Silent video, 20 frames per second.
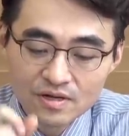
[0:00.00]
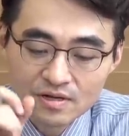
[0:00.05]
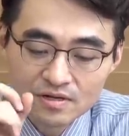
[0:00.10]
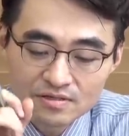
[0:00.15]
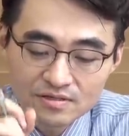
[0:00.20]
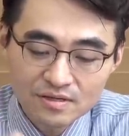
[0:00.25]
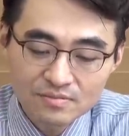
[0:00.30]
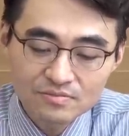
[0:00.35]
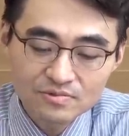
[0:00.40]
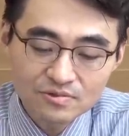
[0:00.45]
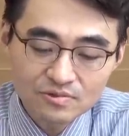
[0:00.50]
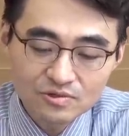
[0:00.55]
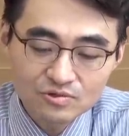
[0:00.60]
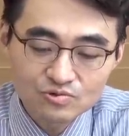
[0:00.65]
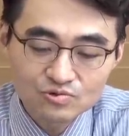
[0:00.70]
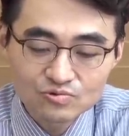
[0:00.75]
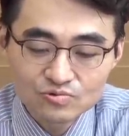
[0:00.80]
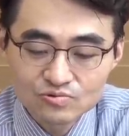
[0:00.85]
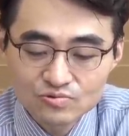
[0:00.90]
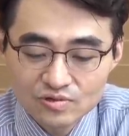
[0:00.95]
삼성이
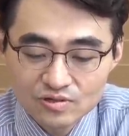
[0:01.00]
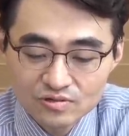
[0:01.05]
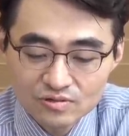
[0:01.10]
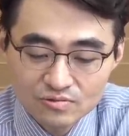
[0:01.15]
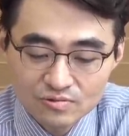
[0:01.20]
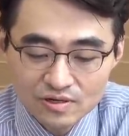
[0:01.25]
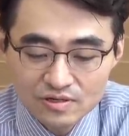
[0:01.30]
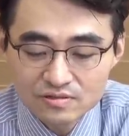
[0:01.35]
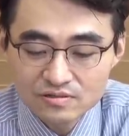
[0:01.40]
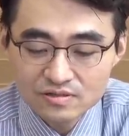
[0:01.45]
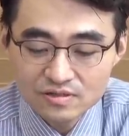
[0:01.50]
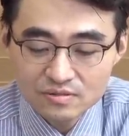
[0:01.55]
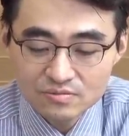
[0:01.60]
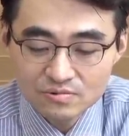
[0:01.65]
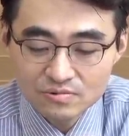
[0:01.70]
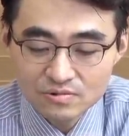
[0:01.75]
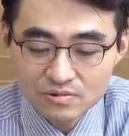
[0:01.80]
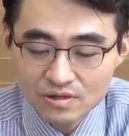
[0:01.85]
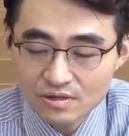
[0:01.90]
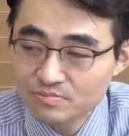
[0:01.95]
중국에서 굉장히
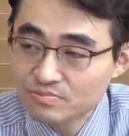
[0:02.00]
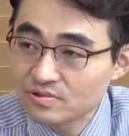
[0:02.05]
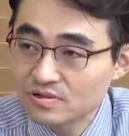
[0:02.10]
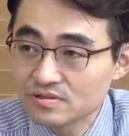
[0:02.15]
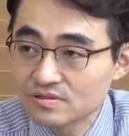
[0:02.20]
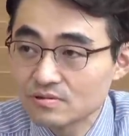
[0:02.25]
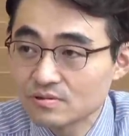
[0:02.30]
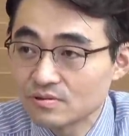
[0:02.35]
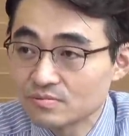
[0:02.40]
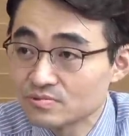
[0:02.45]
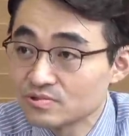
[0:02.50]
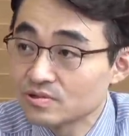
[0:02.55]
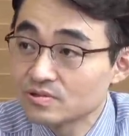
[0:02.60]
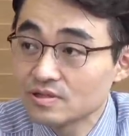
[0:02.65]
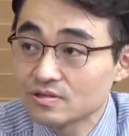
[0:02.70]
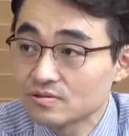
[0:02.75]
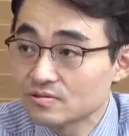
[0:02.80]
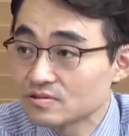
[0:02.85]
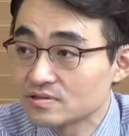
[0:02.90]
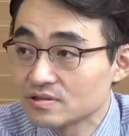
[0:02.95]
뭐 애플한테
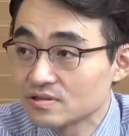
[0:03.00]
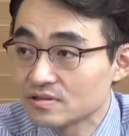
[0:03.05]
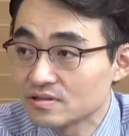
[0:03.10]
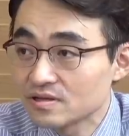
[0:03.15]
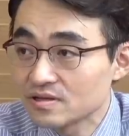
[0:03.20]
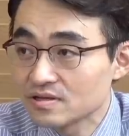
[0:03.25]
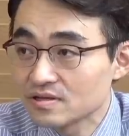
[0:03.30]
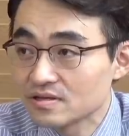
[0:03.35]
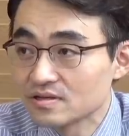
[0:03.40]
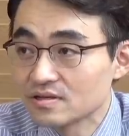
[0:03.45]
엄청난 열쇠인데